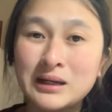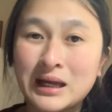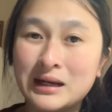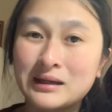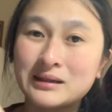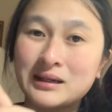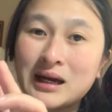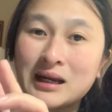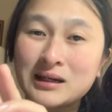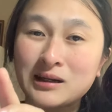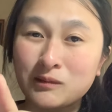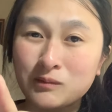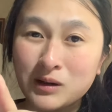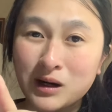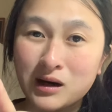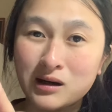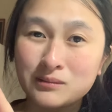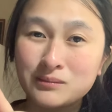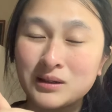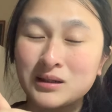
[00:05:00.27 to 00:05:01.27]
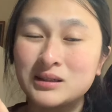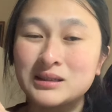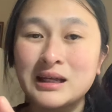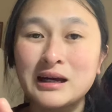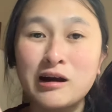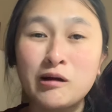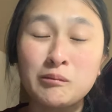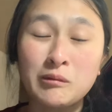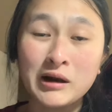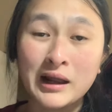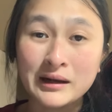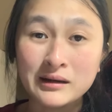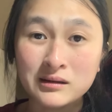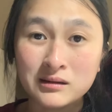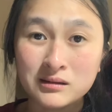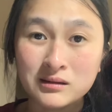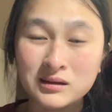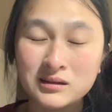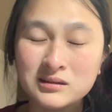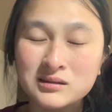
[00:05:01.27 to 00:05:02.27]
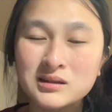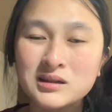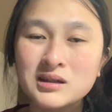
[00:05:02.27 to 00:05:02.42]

lành canh không ngọt mà người ta không có lãnh nữa